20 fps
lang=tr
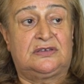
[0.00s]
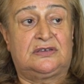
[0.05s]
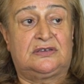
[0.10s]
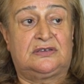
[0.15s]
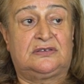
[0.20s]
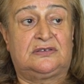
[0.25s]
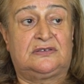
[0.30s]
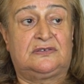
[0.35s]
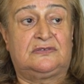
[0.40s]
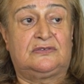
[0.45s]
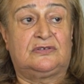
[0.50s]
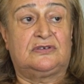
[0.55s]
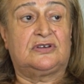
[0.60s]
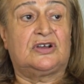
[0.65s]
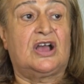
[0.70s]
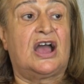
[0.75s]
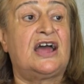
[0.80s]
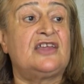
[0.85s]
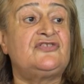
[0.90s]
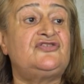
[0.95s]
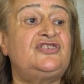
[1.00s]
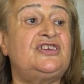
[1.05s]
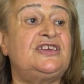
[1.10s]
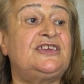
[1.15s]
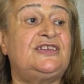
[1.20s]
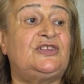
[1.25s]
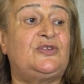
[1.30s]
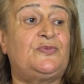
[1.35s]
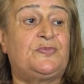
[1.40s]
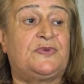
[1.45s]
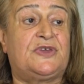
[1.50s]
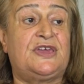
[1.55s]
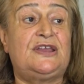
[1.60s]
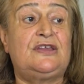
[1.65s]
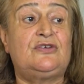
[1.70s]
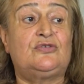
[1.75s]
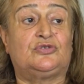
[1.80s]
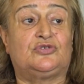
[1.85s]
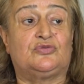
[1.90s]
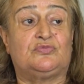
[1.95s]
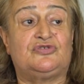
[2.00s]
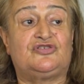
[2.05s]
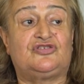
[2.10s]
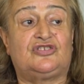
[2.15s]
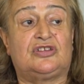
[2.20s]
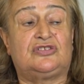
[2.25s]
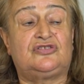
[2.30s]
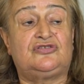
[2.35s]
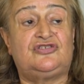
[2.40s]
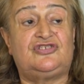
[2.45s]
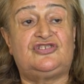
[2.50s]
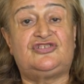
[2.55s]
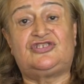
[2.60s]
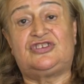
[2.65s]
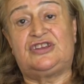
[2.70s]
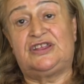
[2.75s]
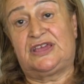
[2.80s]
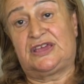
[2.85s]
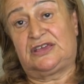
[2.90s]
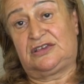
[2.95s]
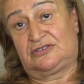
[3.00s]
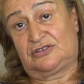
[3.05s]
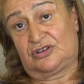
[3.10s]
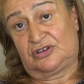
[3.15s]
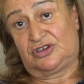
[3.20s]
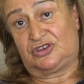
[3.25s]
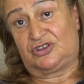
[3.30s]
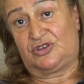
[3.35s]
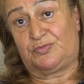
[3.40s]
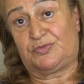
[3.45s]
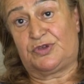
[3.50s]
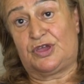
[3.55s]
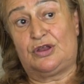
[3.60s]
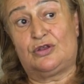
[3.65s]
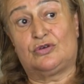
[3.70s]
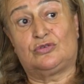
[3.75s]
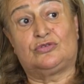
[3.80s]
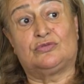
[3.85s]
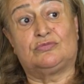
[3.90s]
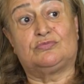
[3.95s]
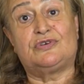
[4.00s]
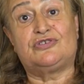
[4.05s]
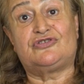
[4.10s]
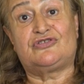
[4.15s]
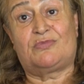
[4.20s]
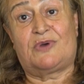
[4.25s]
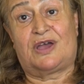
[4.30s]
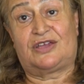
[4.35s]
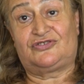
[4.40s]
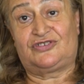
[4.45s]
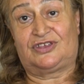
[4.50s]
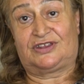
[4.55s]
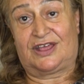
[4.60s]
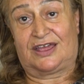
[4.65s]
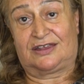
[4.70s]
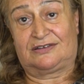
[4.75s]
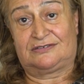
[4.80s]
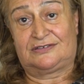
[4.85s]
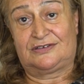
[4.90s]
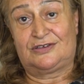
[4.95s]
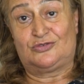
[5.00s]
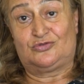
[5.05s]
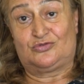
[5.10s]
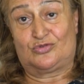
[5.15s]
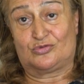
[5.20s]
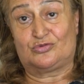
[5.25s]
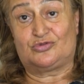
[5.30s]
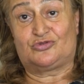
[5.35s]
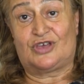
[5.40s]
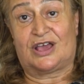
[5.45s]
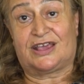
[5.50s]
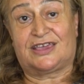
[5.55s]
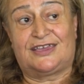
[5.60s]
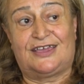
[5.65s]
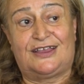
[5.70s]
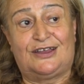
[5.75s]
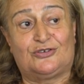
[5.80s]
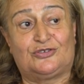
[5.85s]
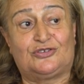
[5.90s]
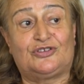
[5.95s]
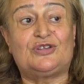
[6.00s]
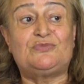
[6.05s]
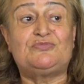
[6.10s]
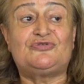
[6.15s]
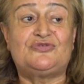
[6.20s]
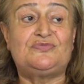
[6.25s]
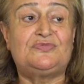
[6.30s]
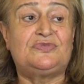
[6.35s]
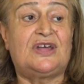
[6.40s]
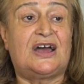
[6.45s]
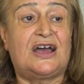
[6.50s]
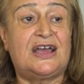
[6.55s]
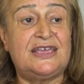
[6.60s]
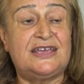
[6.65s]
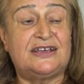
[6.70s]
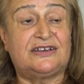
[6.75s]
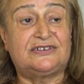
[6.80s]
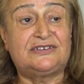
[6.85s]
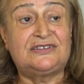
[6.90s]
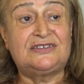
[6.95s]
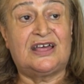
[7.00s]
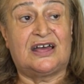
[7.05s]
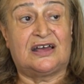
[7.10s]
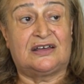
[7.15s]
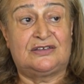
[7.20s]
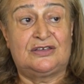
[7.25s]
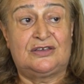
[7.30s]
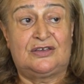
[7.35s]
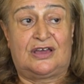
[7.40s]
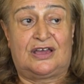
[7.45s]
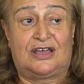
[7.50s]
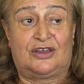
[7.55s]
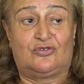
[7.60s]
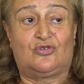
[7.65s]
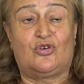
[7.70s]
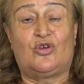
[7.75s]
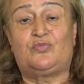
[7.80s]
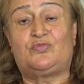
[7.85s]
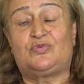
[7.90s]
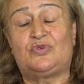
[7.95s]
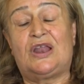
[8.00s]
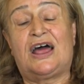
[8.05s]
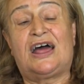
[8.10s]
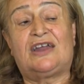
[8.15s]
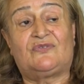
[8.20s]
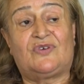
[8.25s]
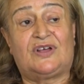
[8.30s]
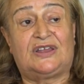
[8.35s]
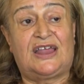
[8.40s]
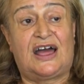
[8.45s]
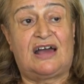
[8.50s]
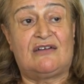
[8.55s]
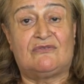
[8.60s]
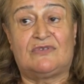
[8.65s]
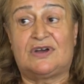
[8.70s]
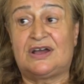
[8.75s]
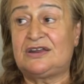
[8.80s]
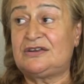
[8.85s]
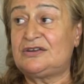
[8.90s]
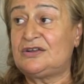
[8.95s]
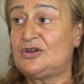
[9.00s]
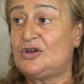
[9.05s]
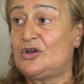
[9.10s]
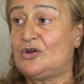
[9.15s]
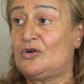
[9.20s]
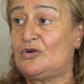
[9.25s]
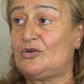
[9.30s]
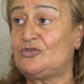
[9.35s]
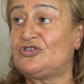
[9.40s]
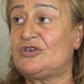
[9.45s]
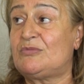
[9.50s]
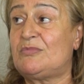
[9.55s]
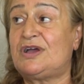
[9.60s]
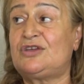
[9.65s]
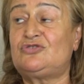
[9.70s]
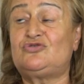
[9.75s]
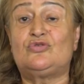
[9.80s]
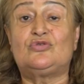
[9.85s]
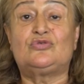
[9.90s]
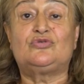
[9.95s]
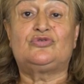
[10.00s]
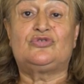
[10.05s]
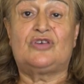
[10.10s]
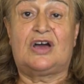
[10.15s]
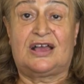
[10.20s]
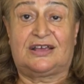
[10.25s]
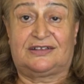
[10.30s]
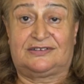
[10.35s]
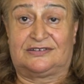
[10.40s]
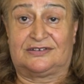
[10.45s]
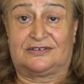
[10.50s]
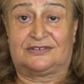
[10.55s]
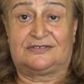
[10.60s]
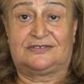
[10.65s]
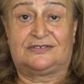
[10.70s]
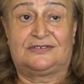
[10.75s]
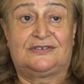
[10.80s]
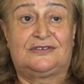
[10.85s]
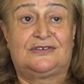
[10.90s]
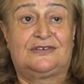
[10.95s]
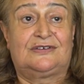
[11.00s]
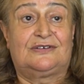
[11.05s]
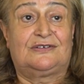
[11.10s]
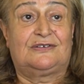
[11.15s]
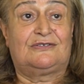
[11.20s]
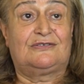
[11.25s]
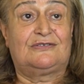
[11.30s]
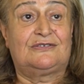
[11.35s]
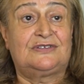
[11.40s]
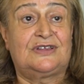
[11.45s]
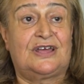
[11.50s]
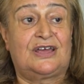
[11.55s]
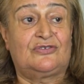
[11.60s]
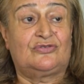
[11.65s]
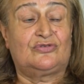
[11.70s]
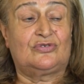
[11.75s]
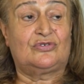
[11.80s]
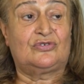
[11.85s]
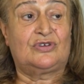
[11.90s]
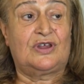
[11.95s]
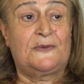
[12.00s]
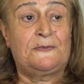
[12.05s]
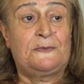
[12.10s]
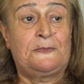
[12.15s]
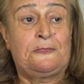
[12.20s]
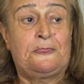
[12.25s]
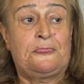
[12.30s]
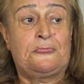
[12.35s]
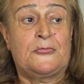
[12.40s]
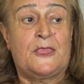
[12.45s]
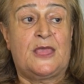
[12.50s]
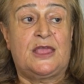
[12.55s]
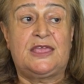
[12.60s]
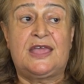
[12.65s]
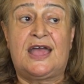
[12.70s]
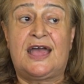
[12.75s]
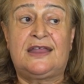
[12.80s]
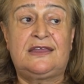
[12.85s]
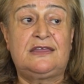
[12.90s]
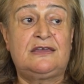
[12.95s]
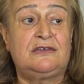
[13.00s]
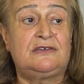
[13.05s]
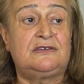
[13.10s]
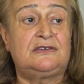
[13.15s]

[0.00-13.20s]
E, karşıya gidip geliyordum işte Şişli'ye gidip geliyordum Paşa Bahçe'den. Çok uzak geliyordu. Tabii şimdi daha yakın da hani köprüler falan var. O zaman çok uzaktı. Ondan sonra yani